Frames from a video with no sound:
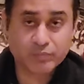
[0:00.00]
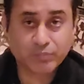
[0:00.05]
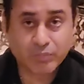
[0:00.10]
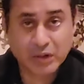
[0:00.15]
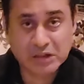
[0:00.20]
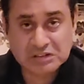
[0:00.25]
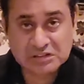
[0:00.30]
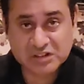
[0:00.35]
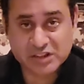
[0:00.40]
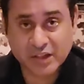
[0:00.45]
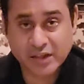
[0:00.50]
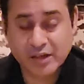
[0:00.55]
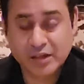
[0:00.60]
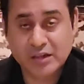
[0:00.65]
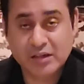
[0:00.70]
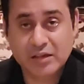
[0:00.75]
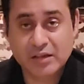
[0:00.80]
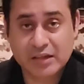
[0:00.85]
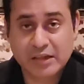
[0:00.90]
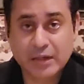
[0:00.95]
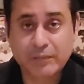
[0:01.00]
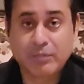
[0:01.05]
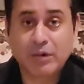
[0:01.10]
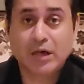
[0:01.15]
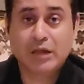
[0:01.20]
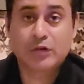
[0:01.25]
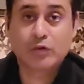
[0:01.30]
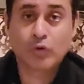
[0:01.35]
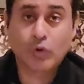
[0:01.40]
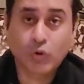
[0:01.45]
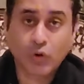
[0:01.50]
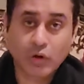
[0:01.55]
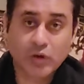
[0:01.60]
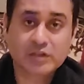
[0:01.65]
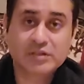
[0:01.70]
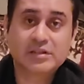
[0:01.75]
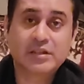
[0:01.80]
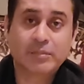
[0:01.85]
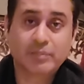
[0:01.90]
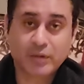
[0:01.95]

मानसेहरा के बाद लाहौर से